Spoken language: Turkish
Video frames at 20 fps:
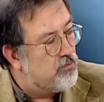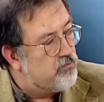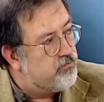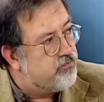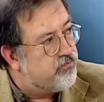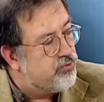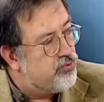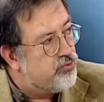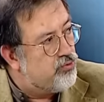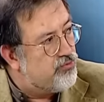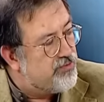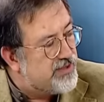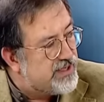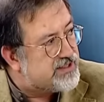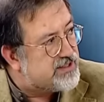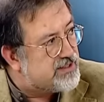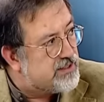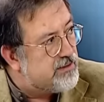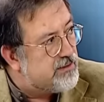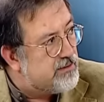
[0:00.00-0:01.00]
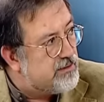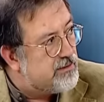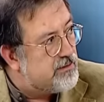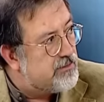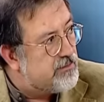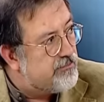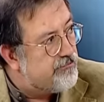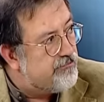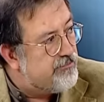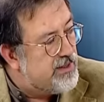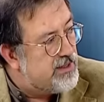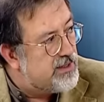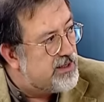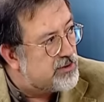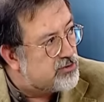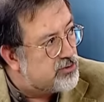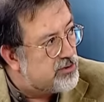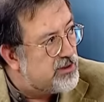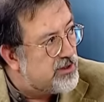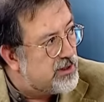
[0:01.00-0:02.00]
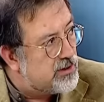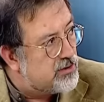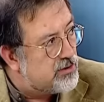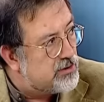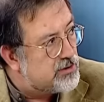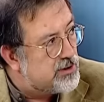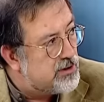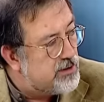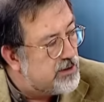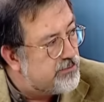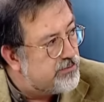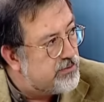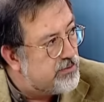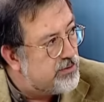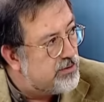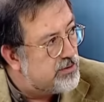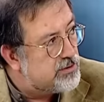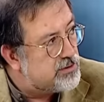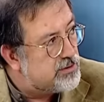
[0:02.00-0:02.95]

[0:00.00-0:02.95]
bunu nasıl miraç olarak şey yapılıyor?